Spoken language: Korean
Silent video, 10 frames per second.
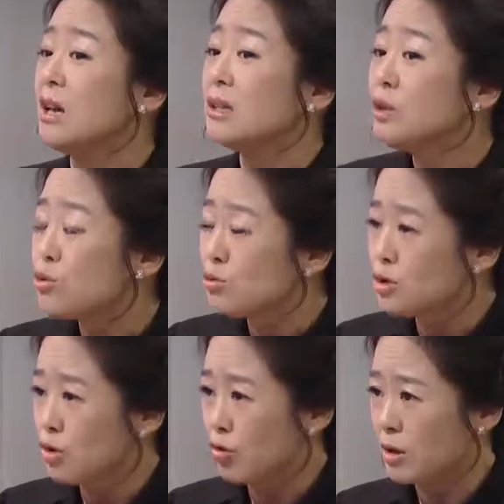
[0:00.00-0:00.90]

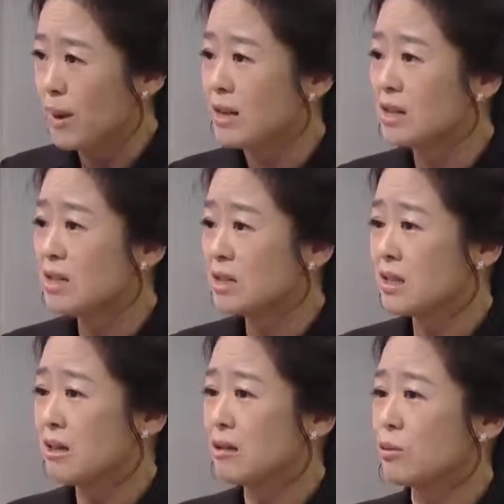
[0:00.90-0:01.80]
의존성이
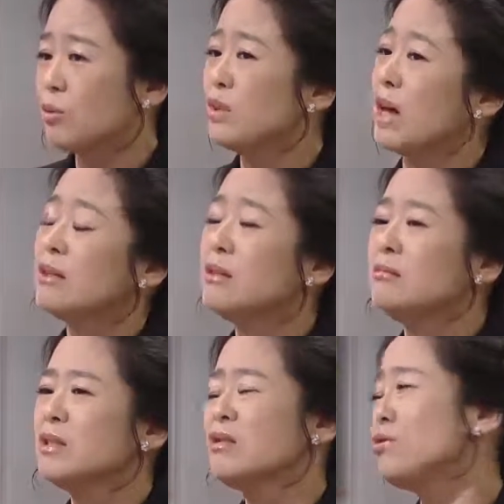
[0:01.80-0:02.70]
발달시키게 되고
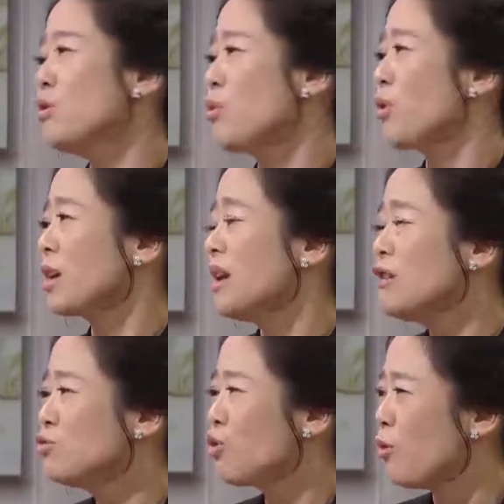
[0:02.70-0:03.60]
나는 스스로 뭔가를
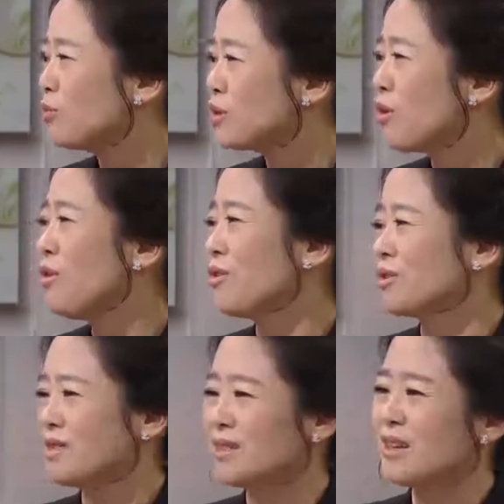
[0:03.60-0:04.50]
할 수 없어.
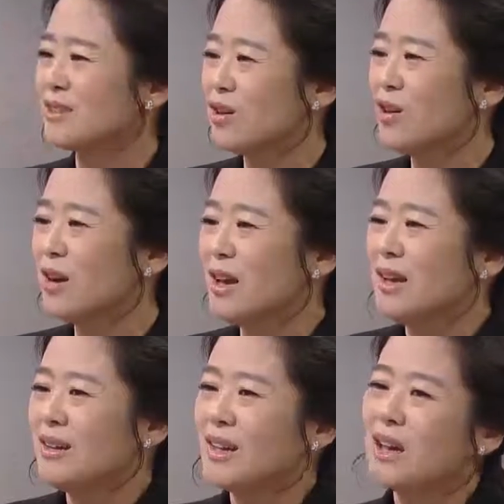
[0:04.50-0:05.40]
그래서
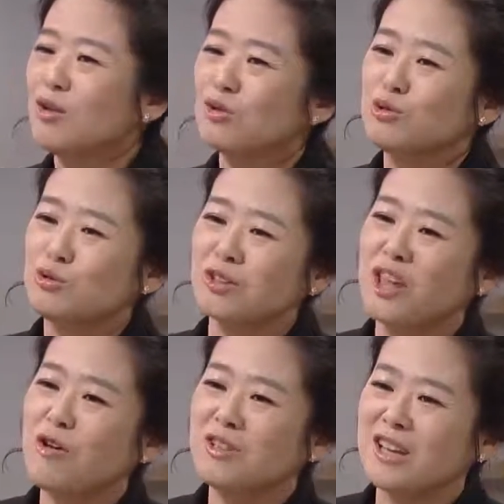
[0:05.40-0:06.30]
음. 캥거루족이
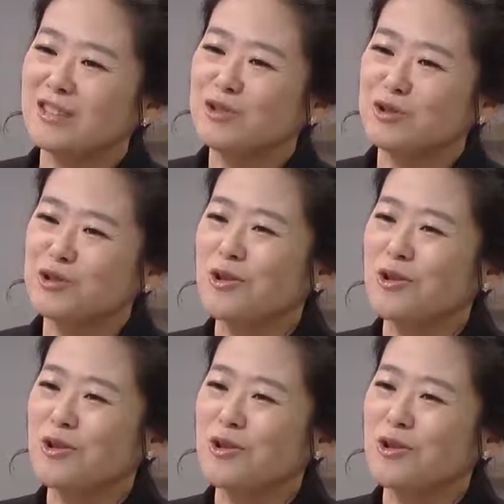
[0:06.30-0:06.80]
태어나는 거죠.